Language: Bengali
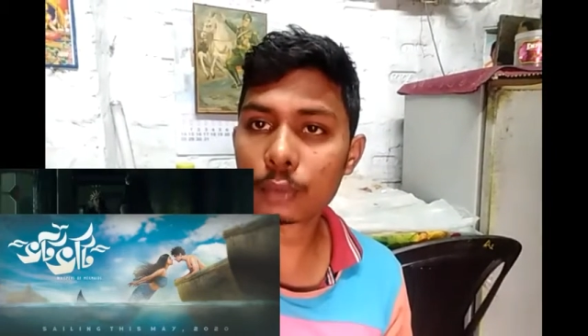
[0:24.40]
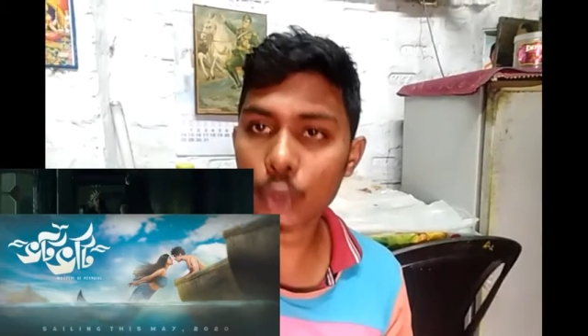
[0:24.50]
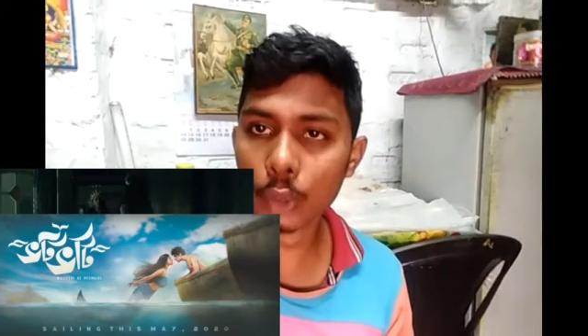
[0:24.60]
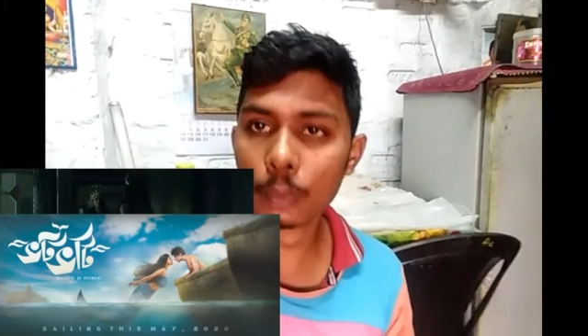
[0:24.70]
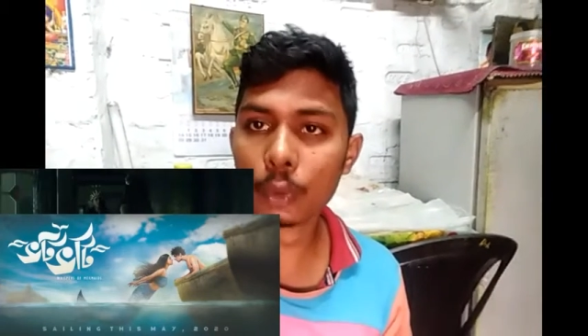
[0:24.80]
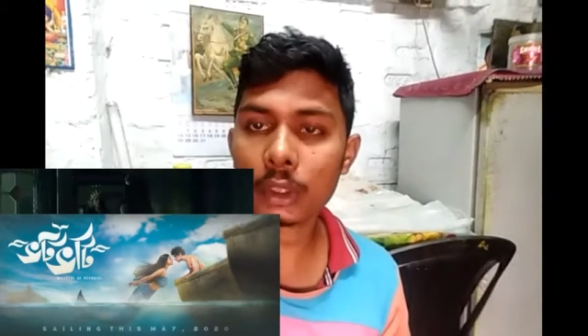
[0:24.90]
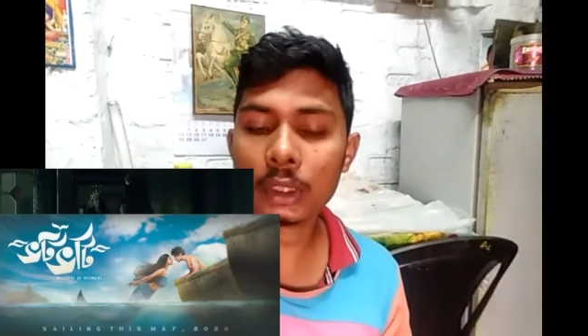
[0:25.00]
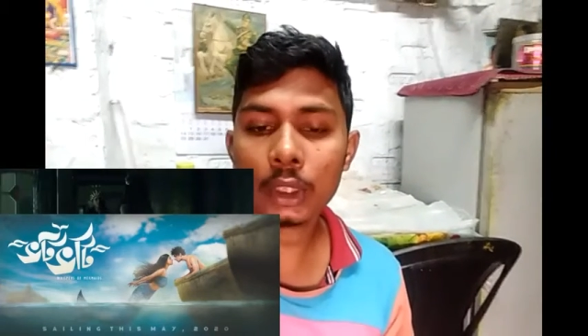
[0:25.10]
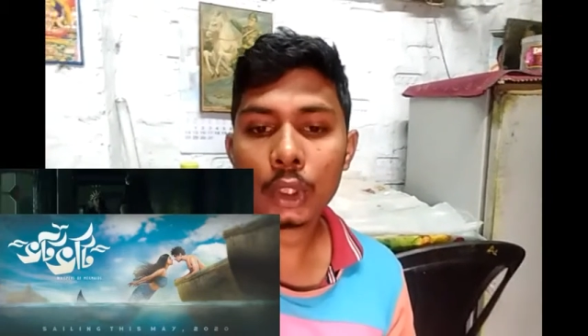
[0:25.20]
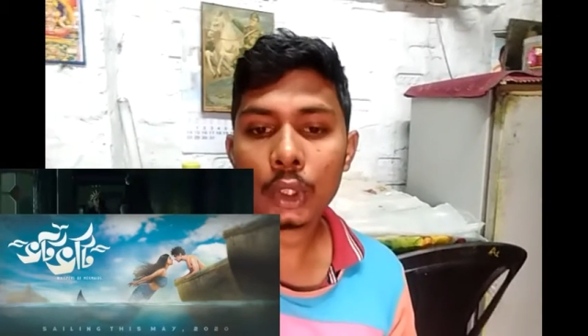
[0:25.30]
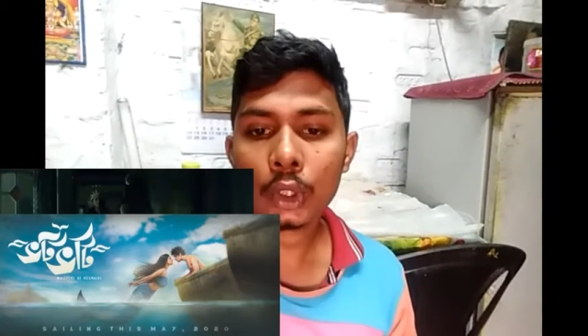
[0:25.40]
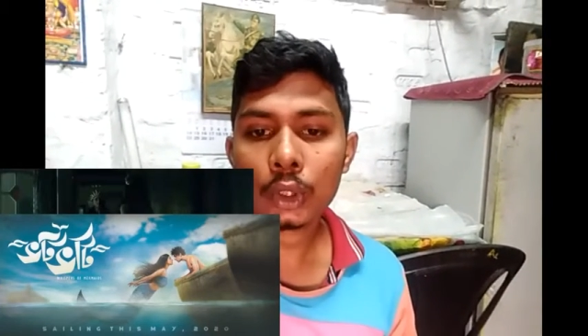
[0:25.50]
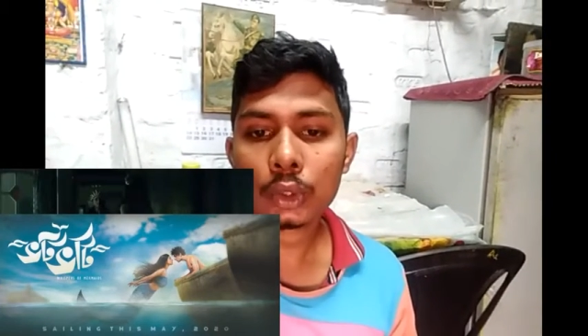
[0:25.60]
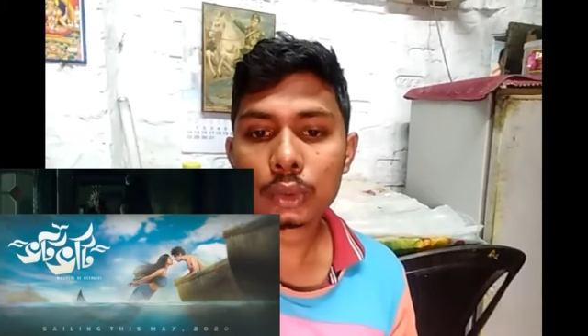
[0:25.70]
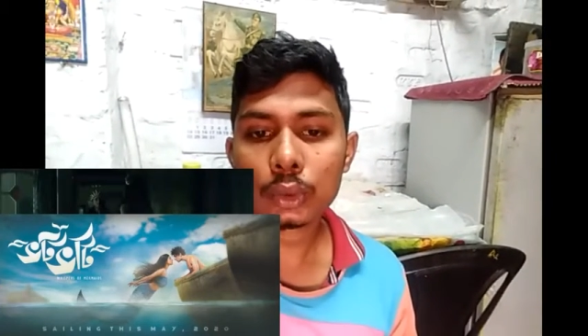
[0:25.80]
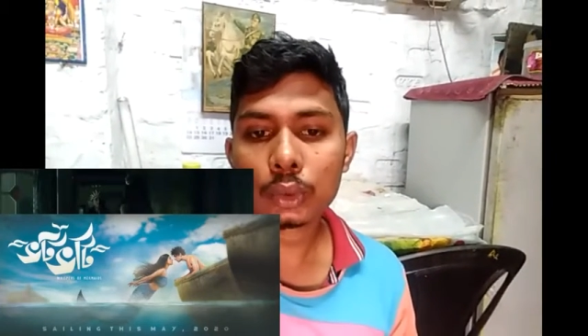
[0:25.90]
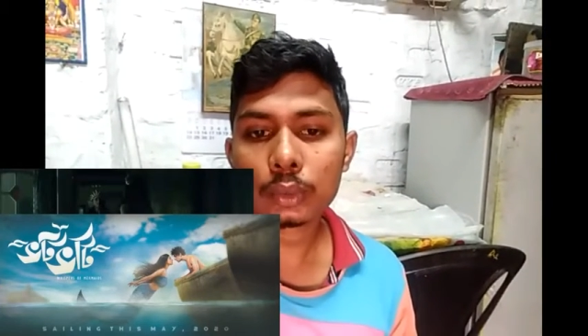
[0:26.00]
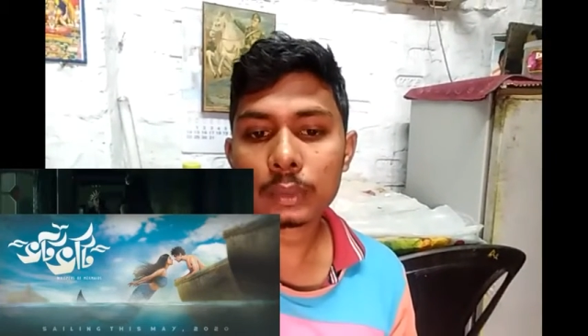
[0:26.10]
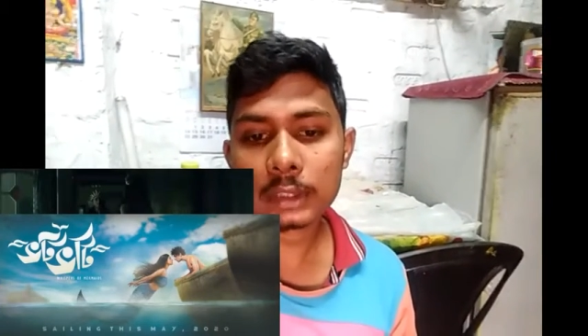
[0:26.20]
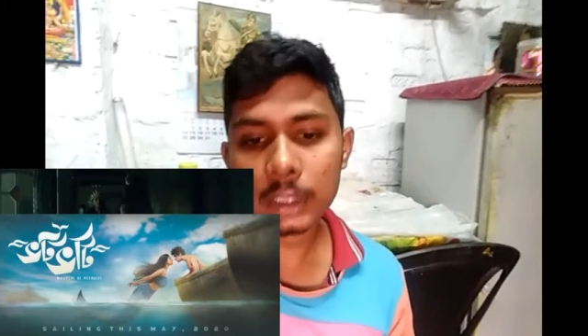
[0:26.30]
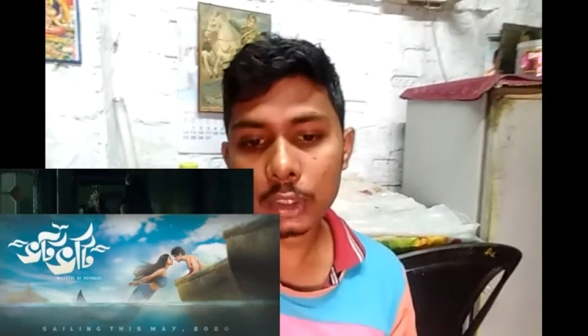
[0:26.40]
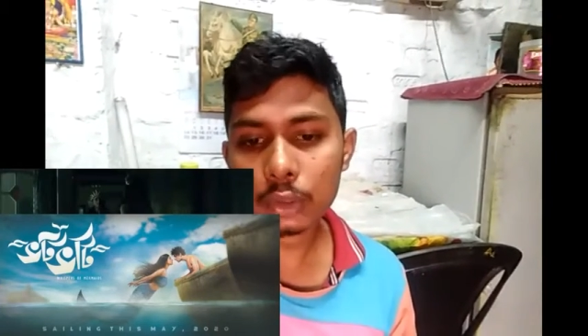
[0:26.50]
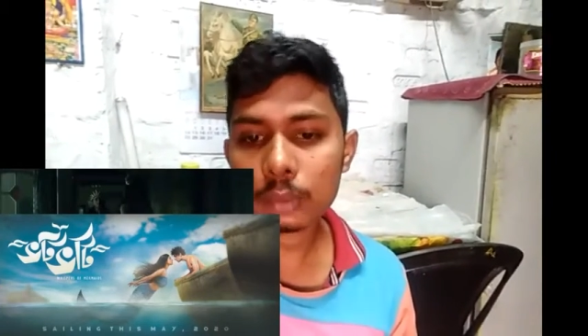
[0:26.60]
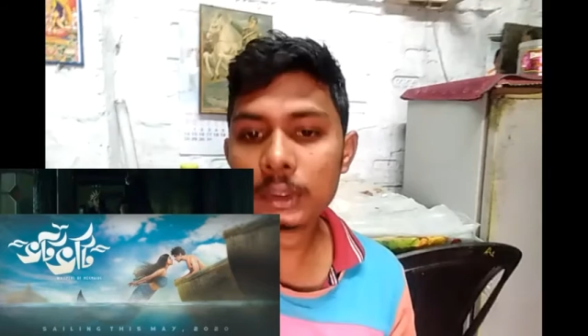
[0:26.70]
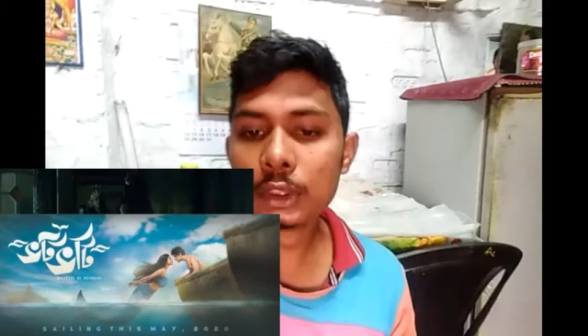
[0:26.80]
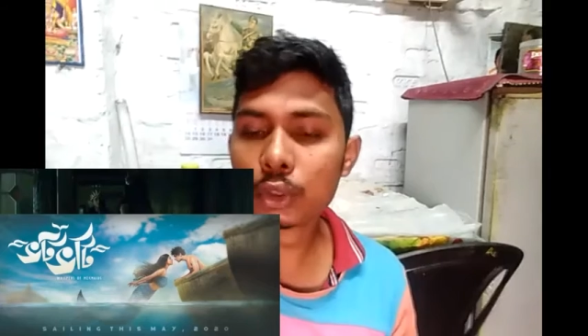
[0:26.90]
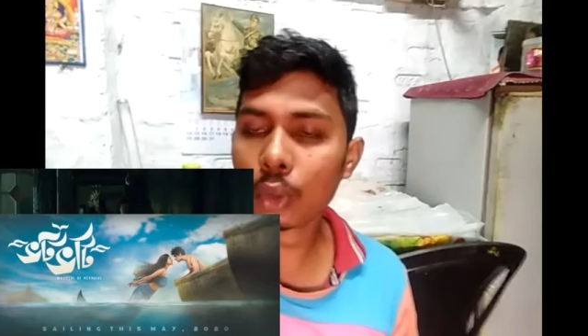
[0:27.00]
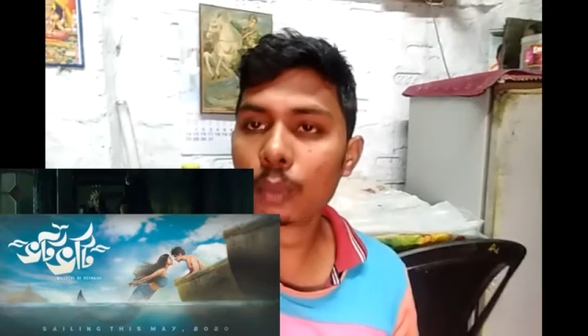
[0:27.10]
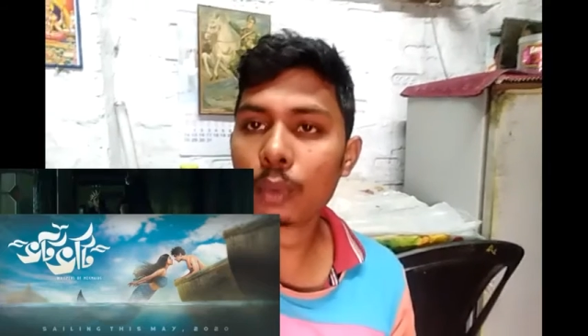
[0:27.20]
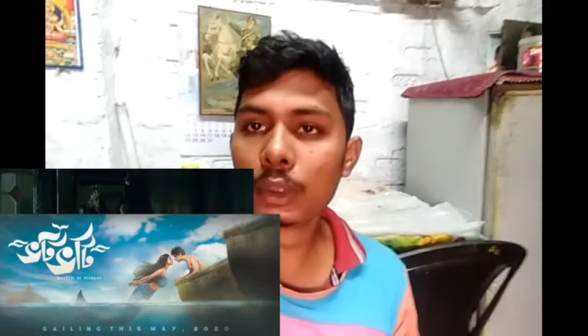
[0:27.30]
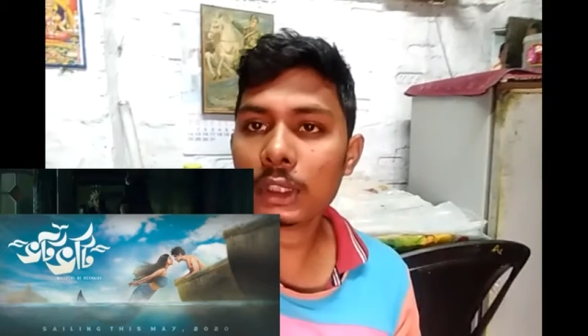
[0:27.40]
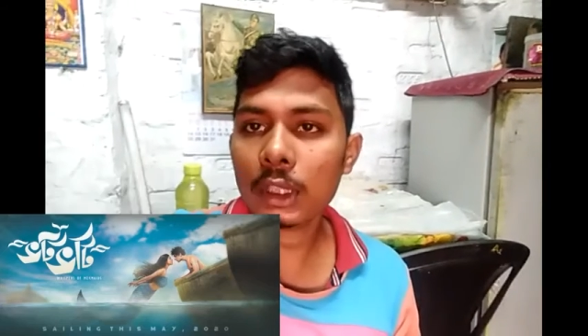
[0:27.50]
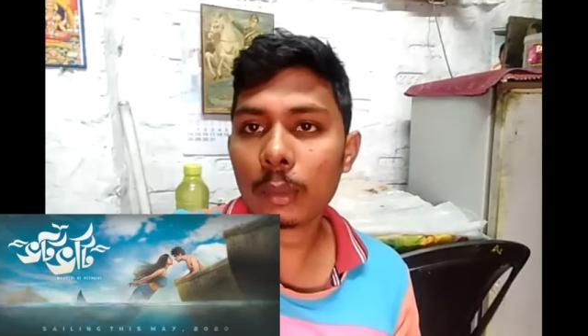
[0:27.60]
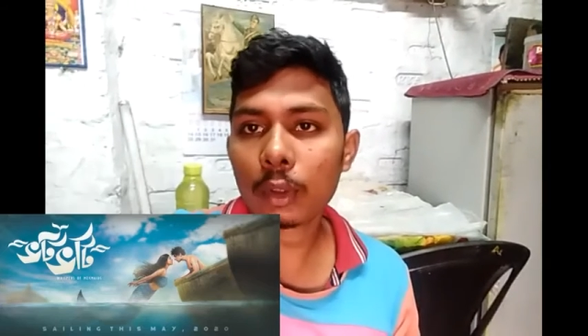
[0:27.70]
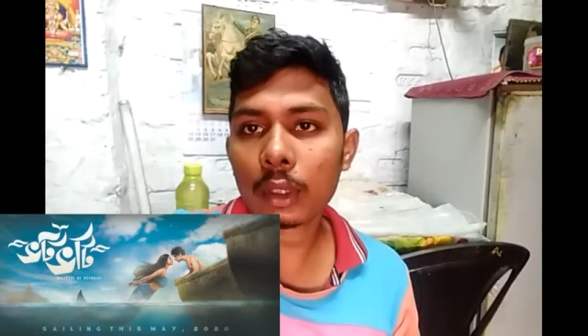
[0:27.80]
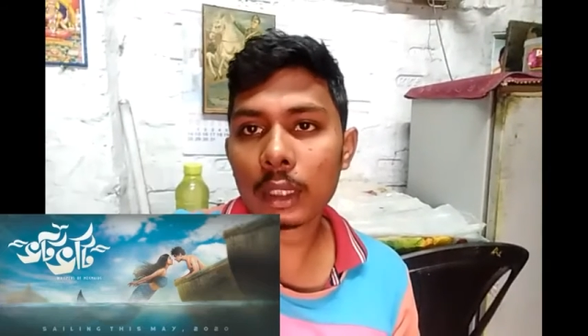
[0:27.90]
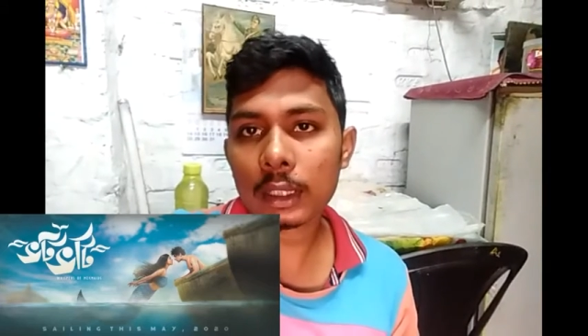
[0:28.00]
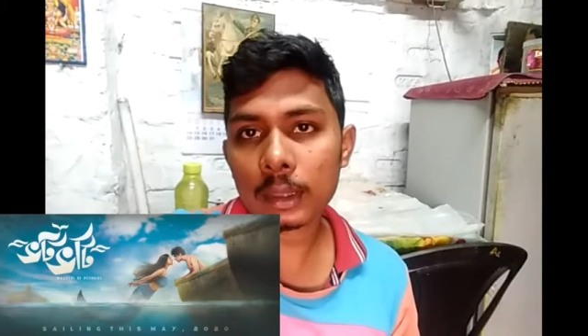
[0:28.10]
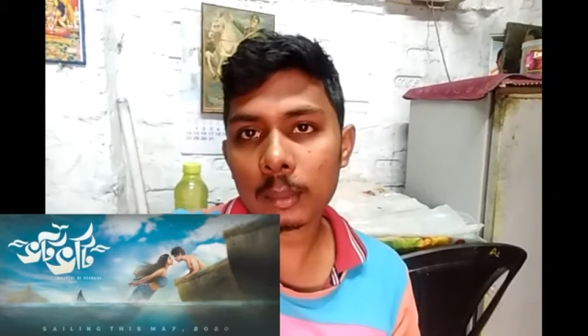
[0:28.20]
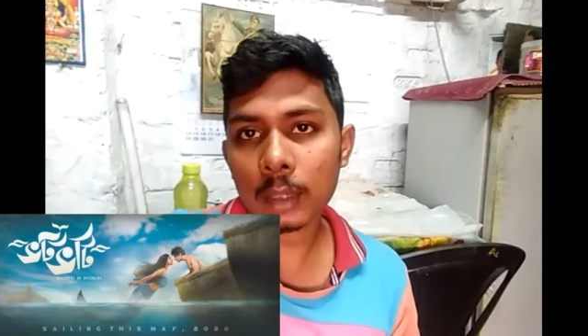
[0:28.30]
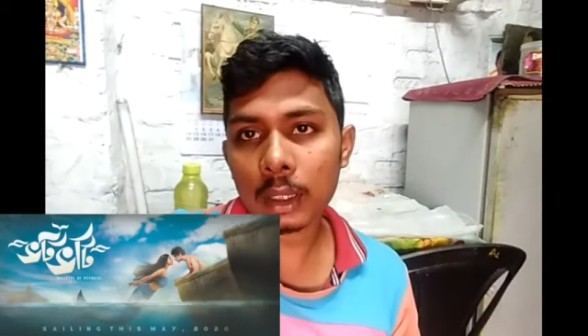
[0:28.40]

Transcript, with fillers: জলপুরি তো সেরকমই জলপুরি এবং একটা